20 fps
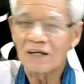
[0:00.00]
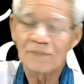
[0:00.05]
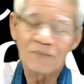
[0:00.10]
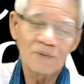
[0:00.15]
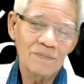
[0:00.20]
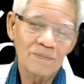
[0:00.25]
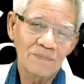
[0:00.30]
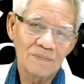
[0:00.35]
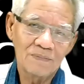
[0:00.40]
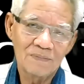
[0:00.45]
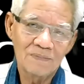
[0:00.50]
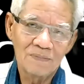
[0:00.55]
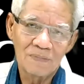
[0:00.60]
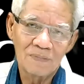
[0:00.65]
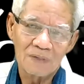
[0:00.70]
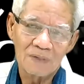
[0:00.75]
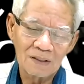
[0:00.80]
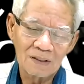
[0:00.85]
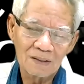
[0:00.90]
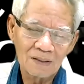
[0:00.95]
กิจปุ๊บ
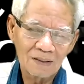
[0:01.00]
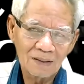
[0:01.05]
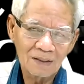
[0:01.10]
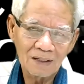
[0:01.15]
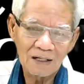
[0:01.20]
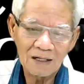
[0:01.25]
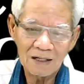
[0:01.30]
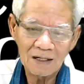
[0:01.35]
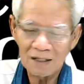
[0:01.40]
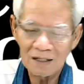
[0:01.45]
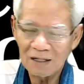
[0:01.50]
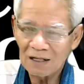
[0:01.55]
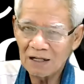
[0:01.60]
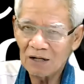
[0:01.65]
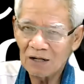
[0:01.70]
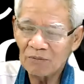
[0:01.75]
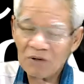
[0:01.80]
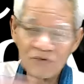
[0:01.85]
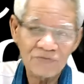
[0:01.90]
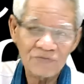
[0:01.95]

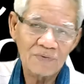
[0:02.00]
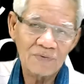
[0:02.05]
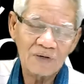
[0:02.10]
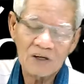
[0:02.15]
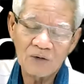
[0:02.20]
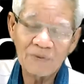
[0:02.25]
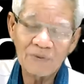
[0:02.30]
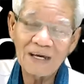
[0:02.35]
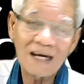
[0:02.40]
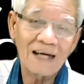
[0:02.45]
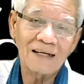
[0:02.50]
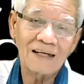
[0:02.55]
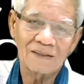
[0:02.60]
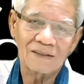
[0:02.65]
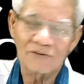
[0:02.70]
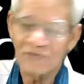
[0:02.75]
เขาไม่เขาไม่อั้น